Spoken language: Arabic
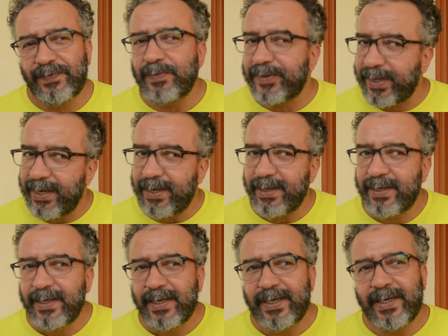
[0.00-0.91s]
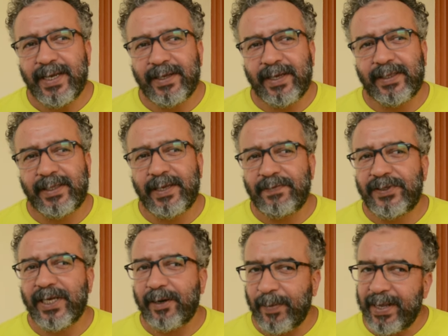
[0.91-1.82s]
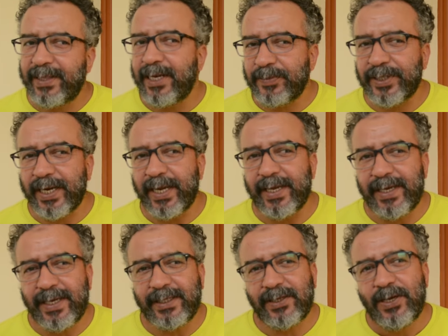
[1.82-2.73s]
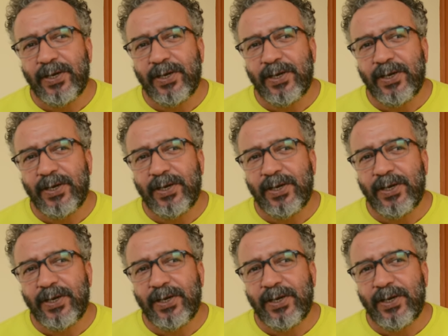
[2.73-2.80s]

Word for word: في المسرح انا خدام في شي اربعه ديال المسرحيات